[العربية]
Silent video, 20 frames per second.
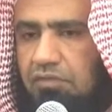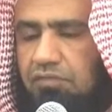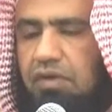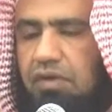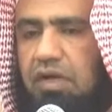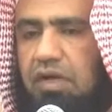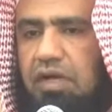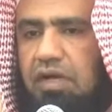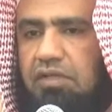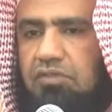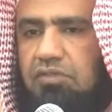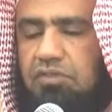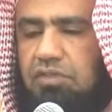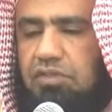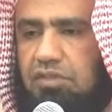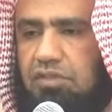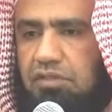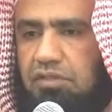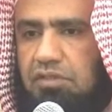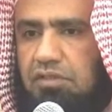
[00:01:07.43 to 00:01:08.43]

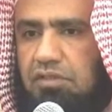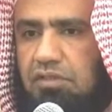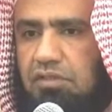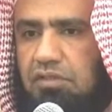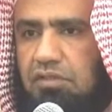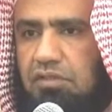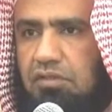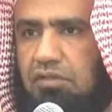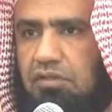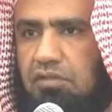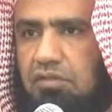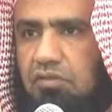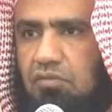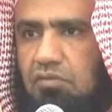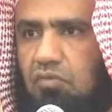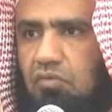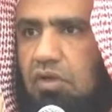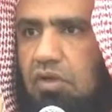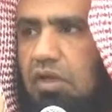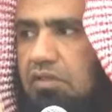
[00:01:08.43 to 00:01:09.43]
فأعطه
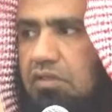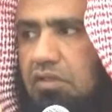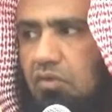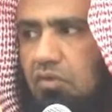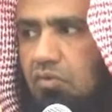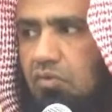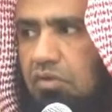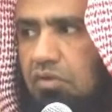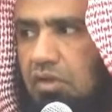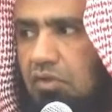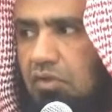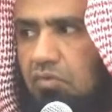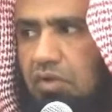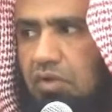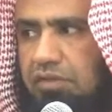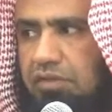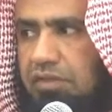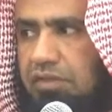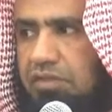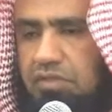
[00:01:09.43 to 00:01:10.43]
ولا تقل
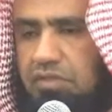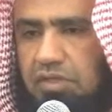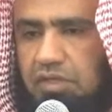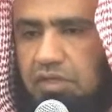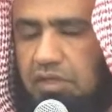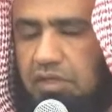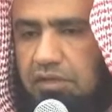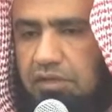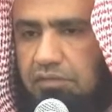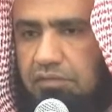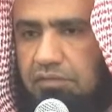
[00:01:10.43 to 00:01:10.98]
له هذه زكاة